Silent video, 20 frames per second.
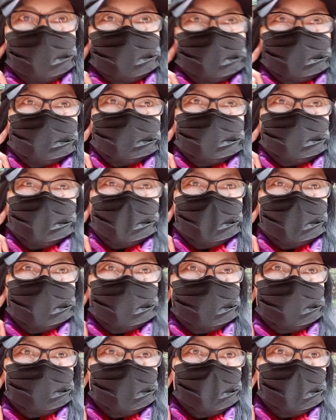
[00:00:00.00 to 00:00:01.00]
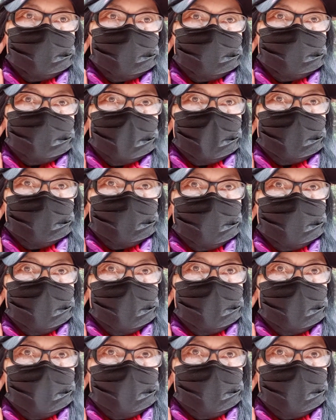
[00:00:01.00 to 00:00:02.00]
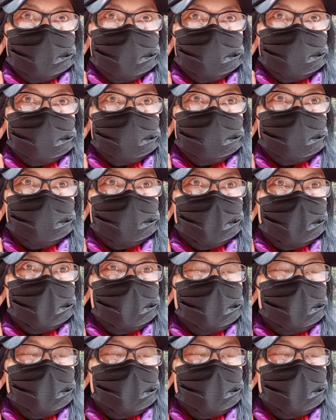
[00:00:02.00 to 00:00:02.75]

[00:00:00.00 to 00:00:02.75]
Diyos niyo, may tupak yung anak ay